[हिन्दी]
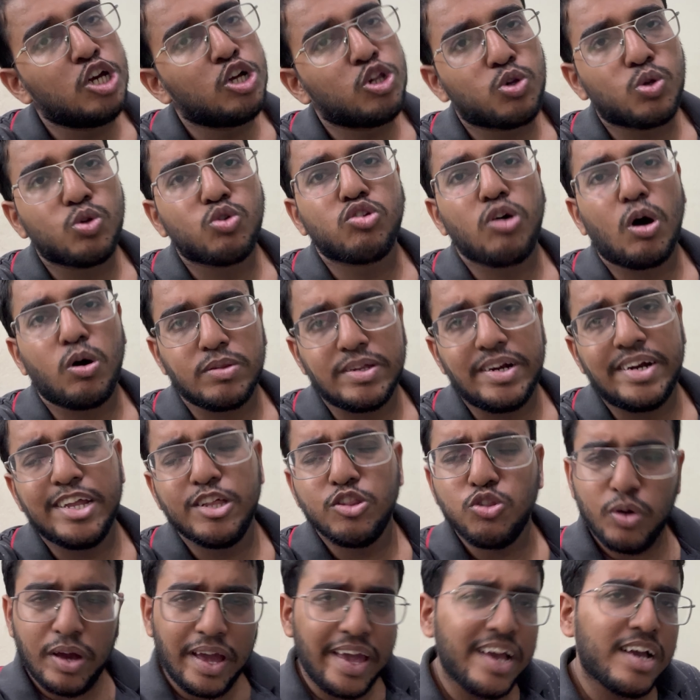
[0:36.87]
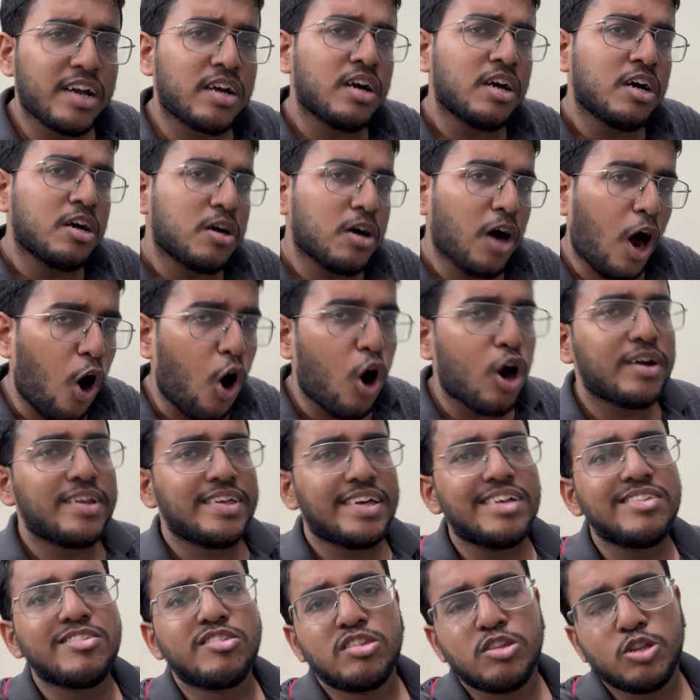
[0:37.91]
टू साउथ इंडियन है तो एक
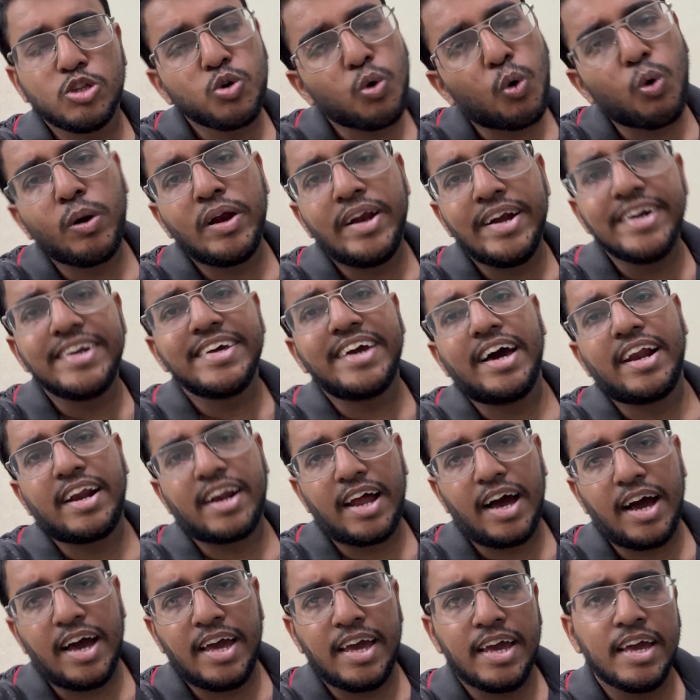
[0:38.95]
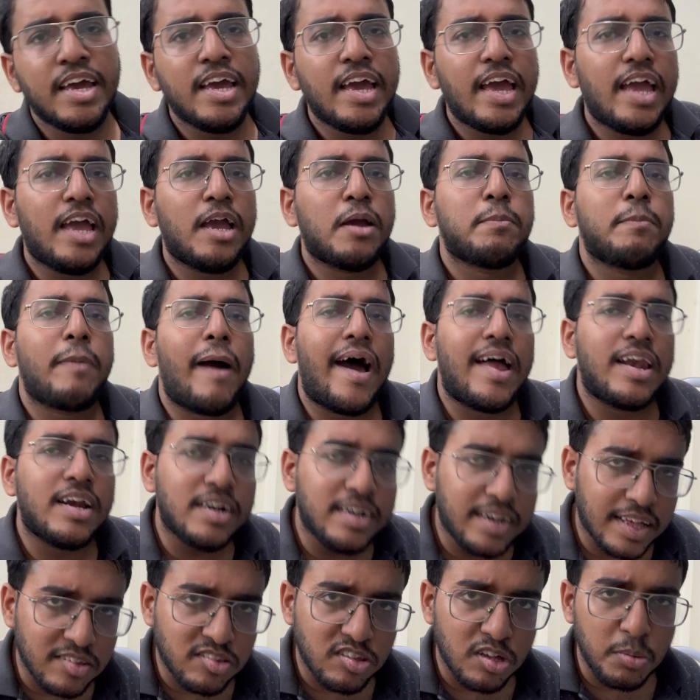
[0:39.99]
ऑडियंस को हिट करना है एक पैन
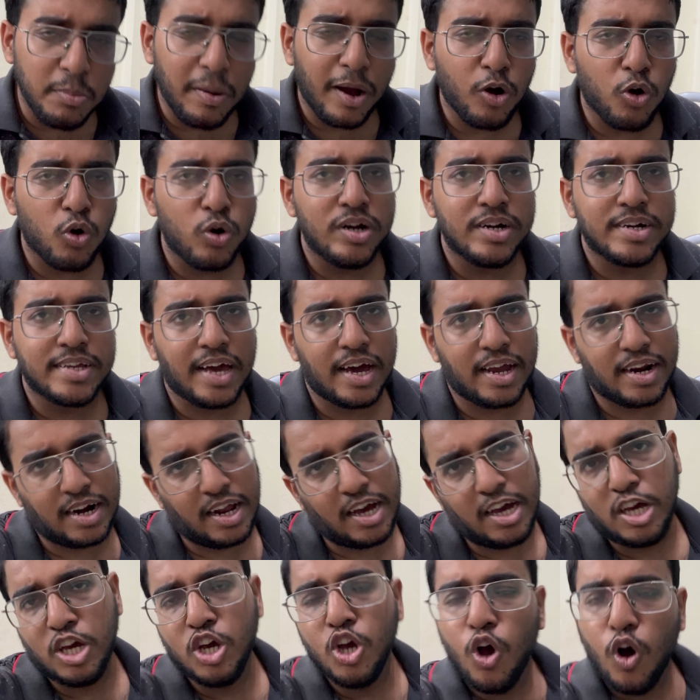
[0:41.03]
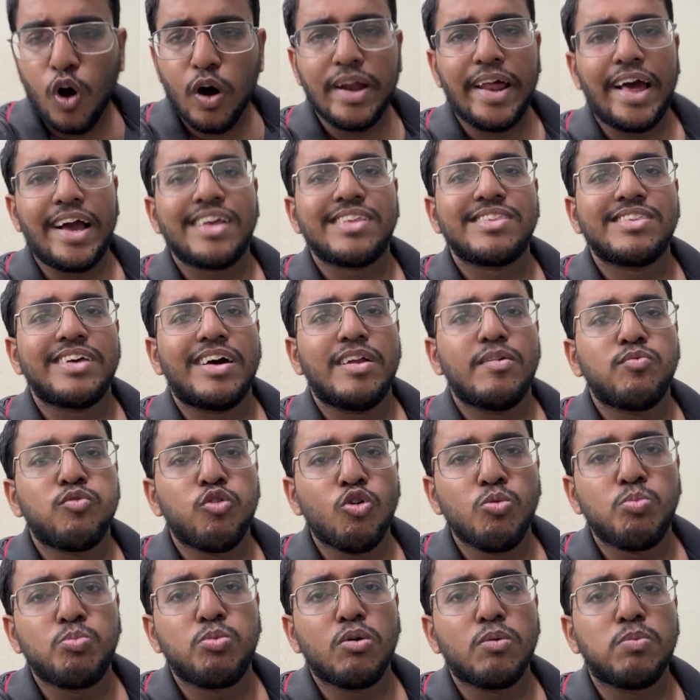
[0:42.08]
इंडिया सिनेमा को हिट करना है और एक्शन
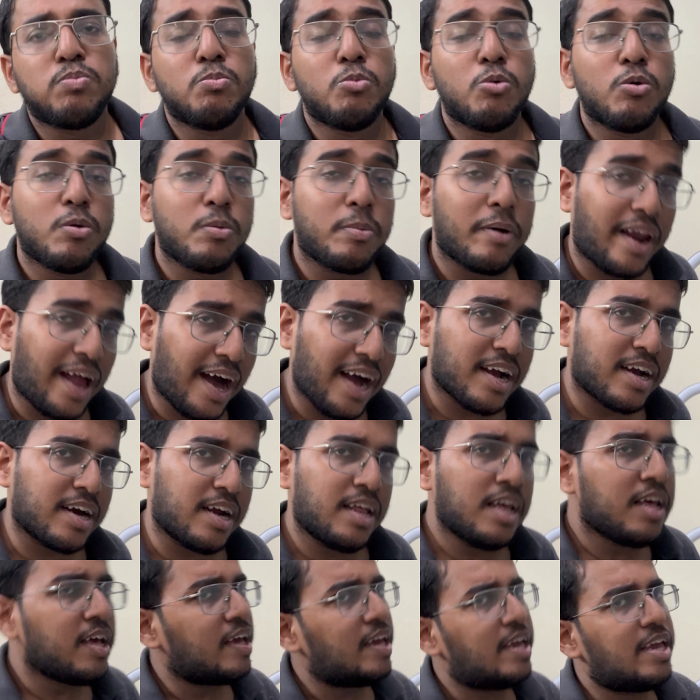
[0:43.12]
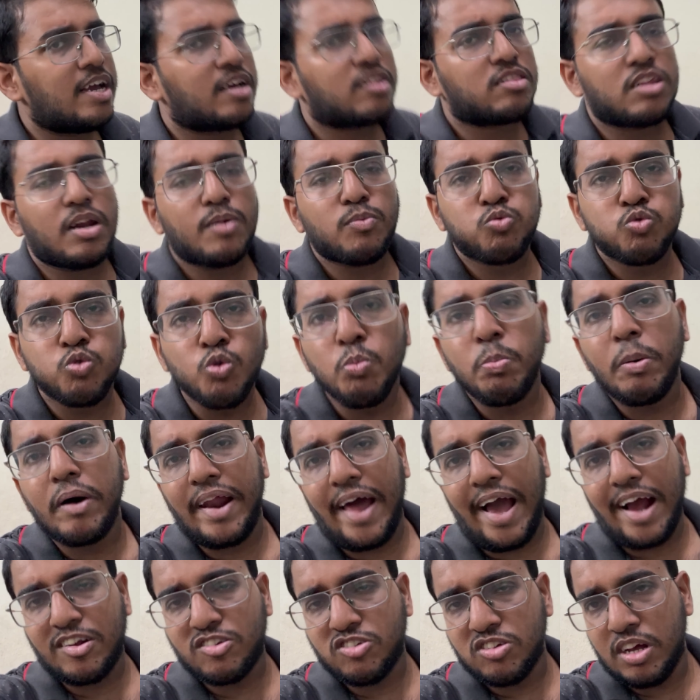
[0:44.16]
फुल प्रूफ मूवी बनाकर एक तरफ सुपर
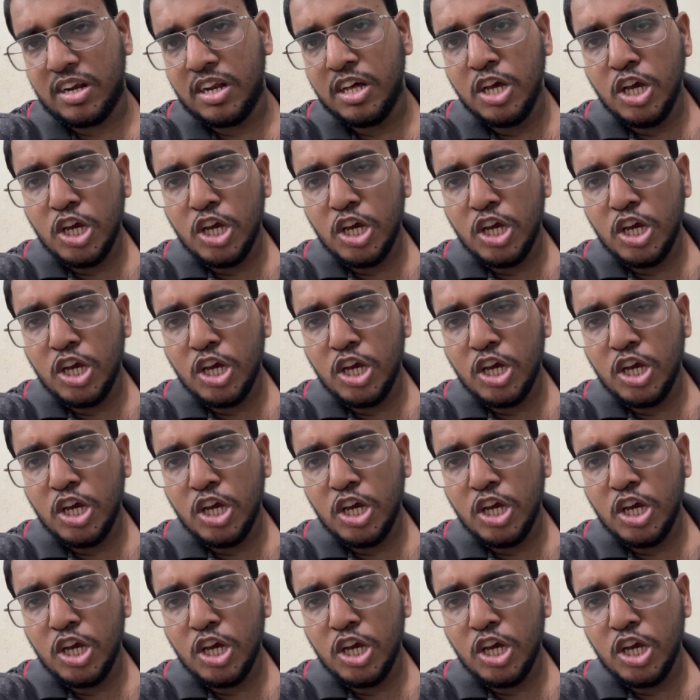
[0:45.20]
एक्शन